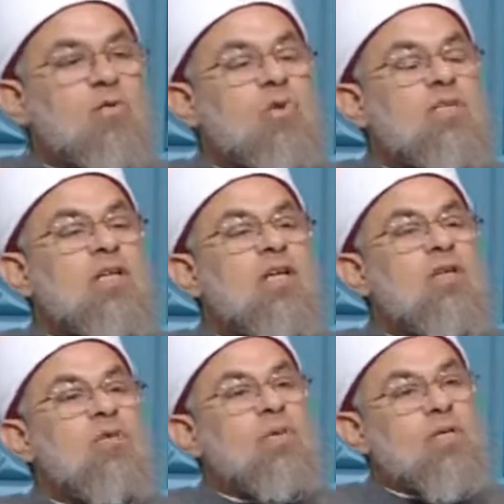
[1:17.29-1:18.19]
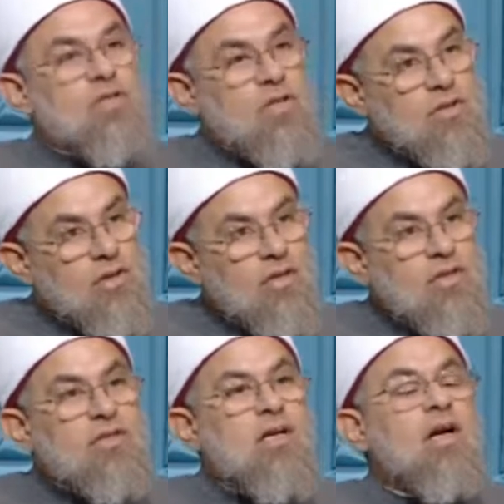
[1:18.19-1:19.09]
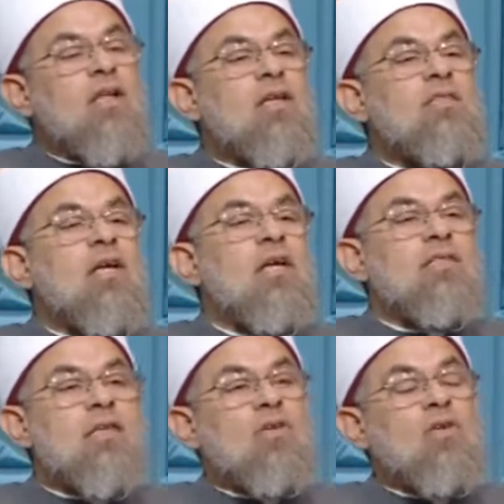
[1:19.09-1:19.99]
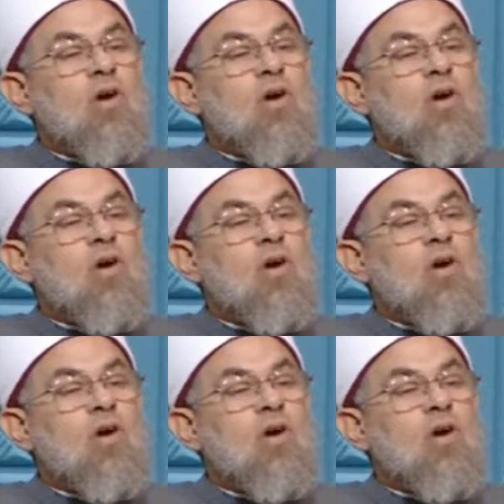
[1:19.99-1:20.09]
الوسواس الذي هو من الشيطان اذا قال الانسان استعيذ